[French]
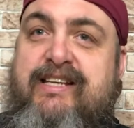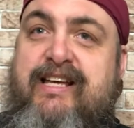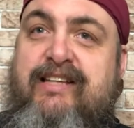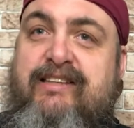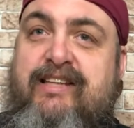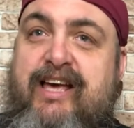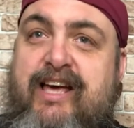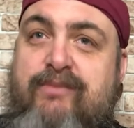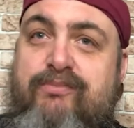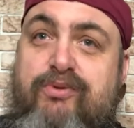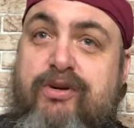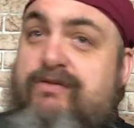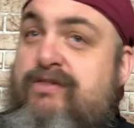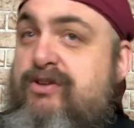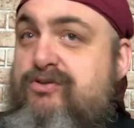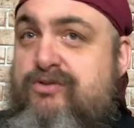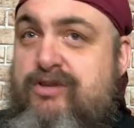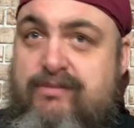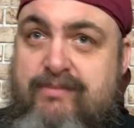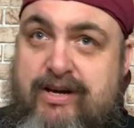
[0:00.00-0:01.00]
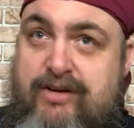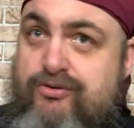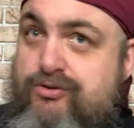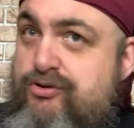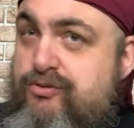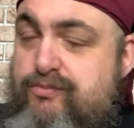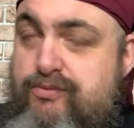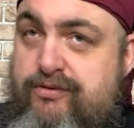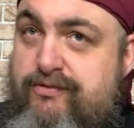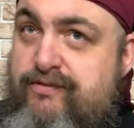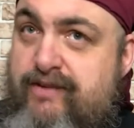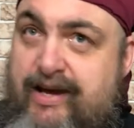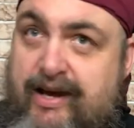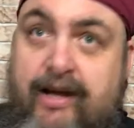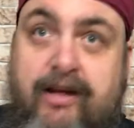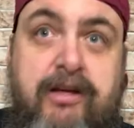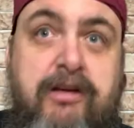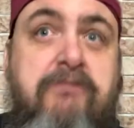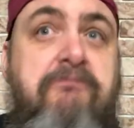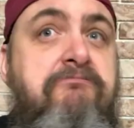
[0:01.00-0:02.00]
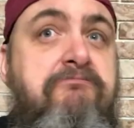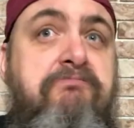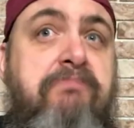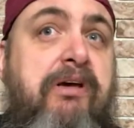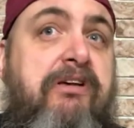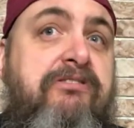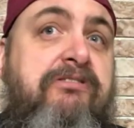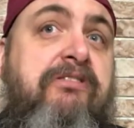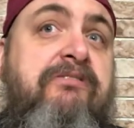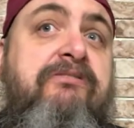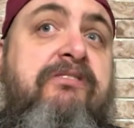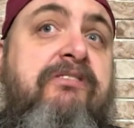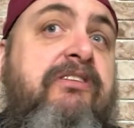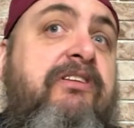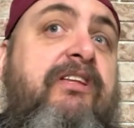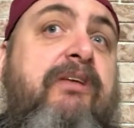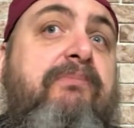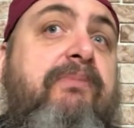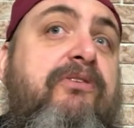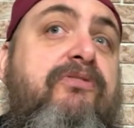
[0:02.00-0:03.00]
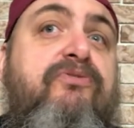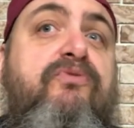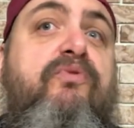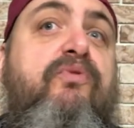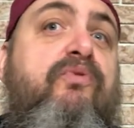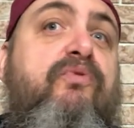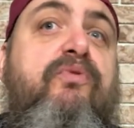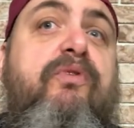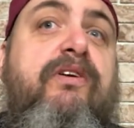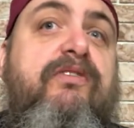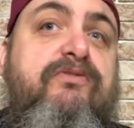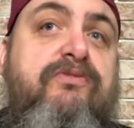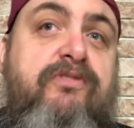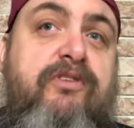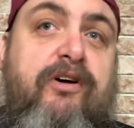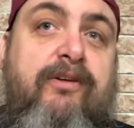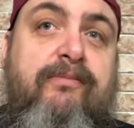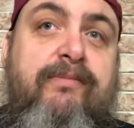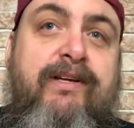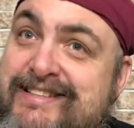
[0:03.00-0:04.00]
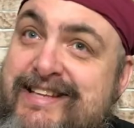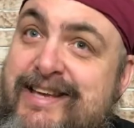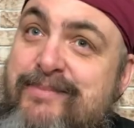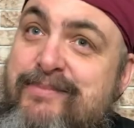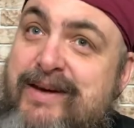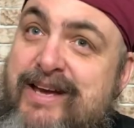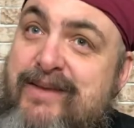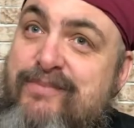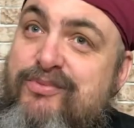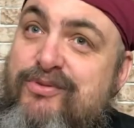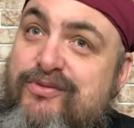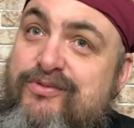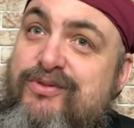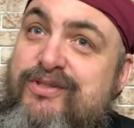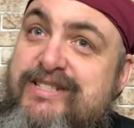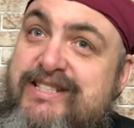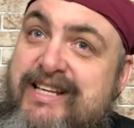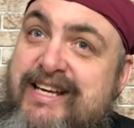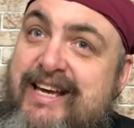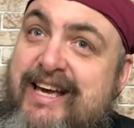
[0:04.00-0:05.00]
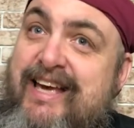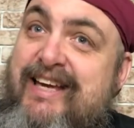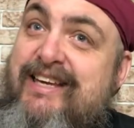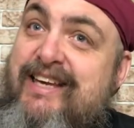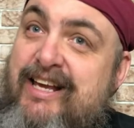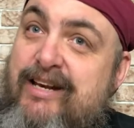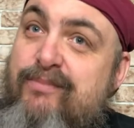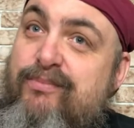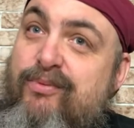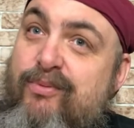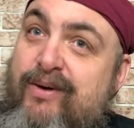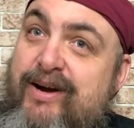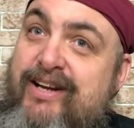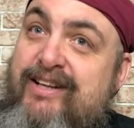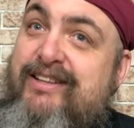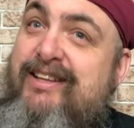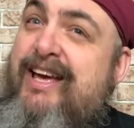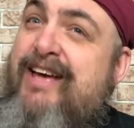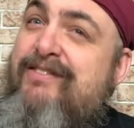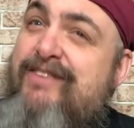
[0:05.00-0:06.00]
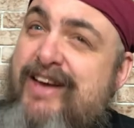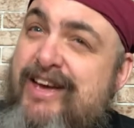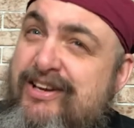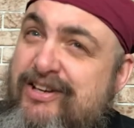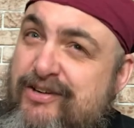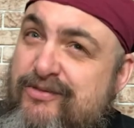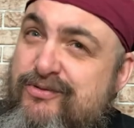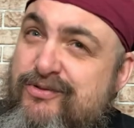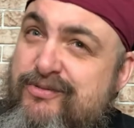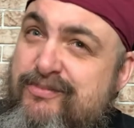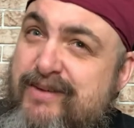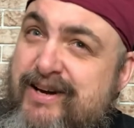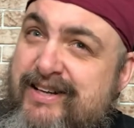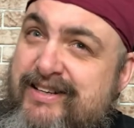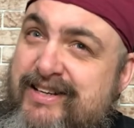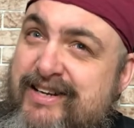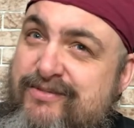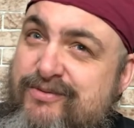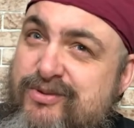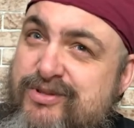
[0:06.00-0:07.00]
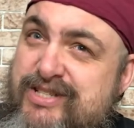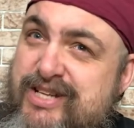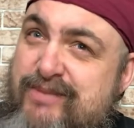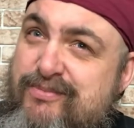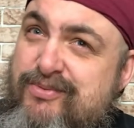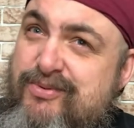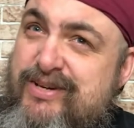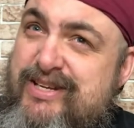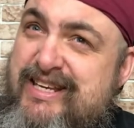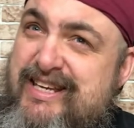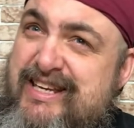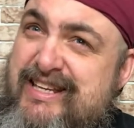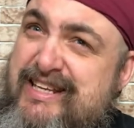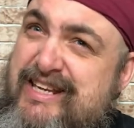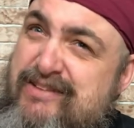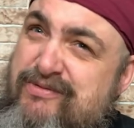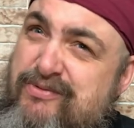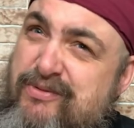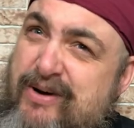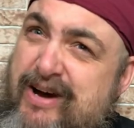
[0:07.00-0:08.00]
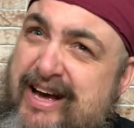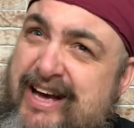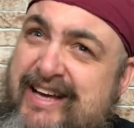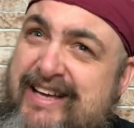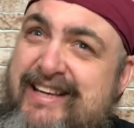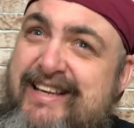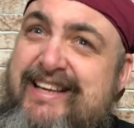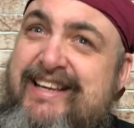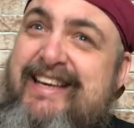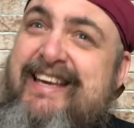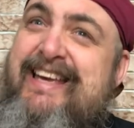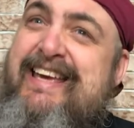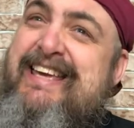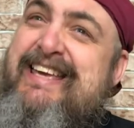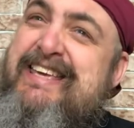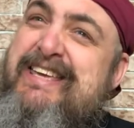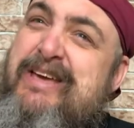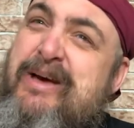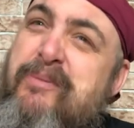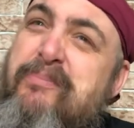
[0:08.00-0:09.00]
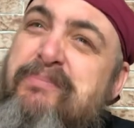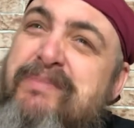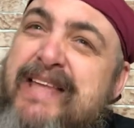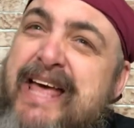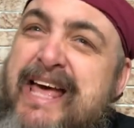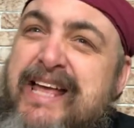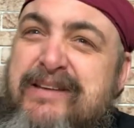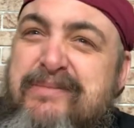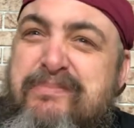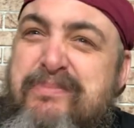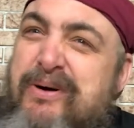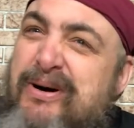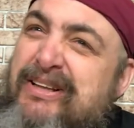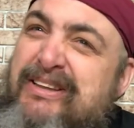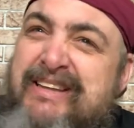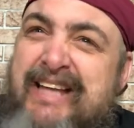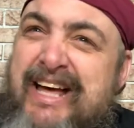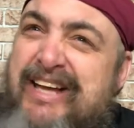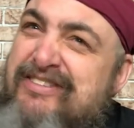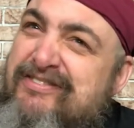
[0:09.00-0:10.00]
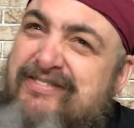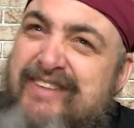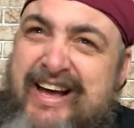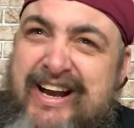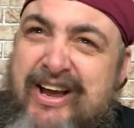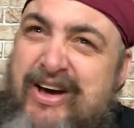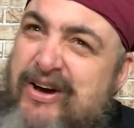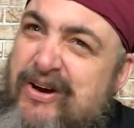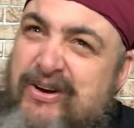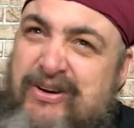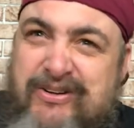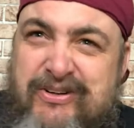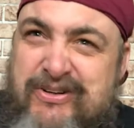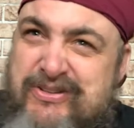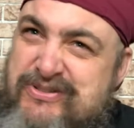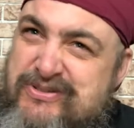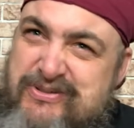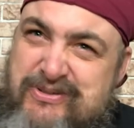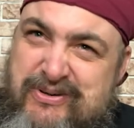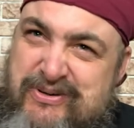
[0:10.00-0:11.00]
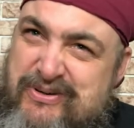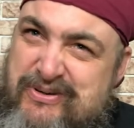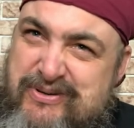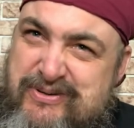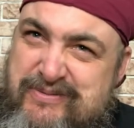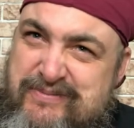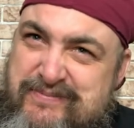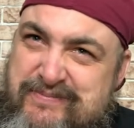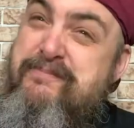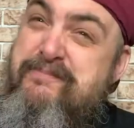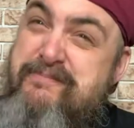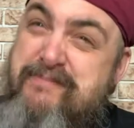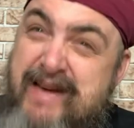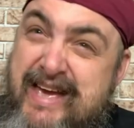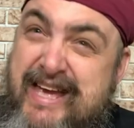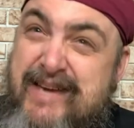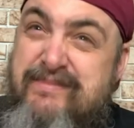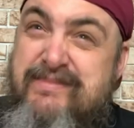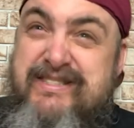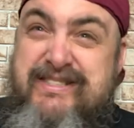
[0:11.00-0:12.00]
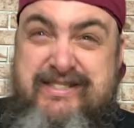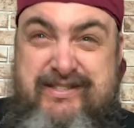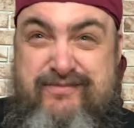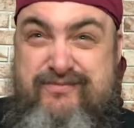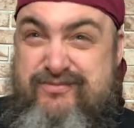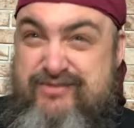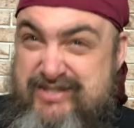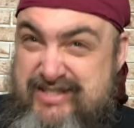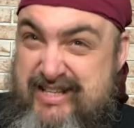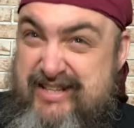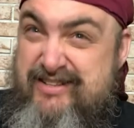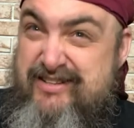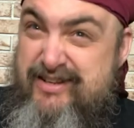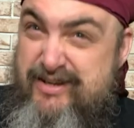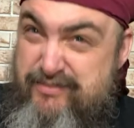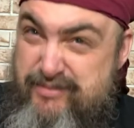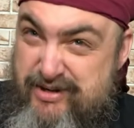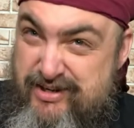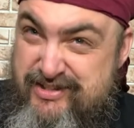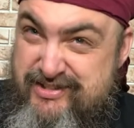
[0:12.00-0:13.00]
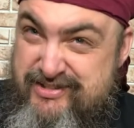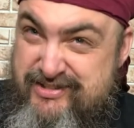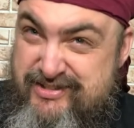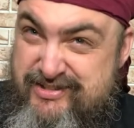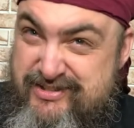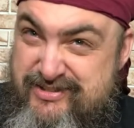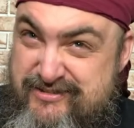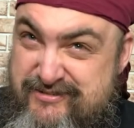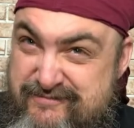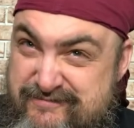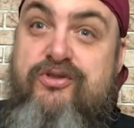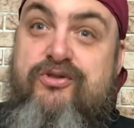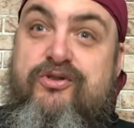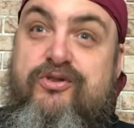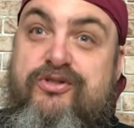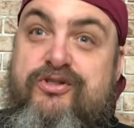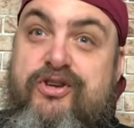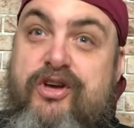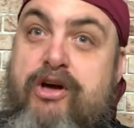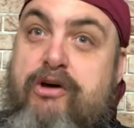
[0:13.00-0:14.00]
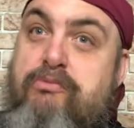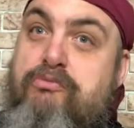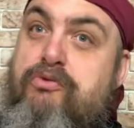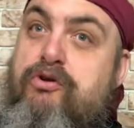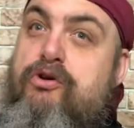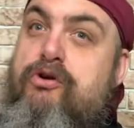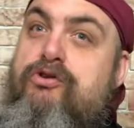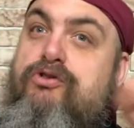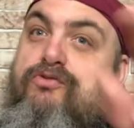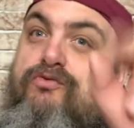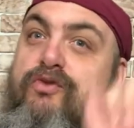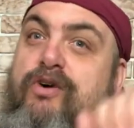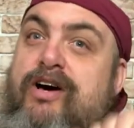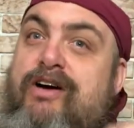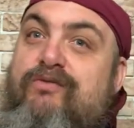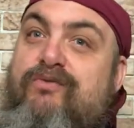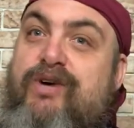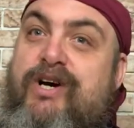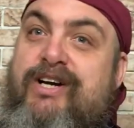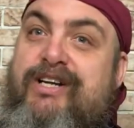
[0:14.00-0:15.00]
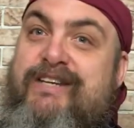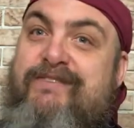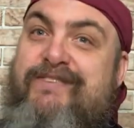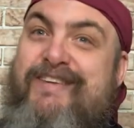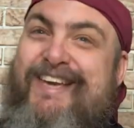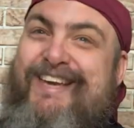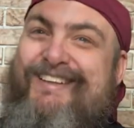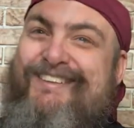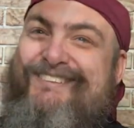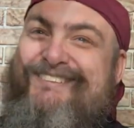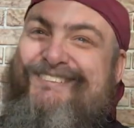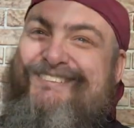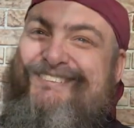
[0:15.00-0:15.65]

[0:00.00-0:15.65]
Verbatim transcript: en temps, puis éventuellement juste plus le faire personne s'en est aperçu un coup du là. C'est bien pour vous dire à quel point le travail que vous demandez à vos employés, des fois, il n'y a peut-être pas tant de valeur que ça, même si vous êtes le boss. Sur ce, je vous renvoie Olivier.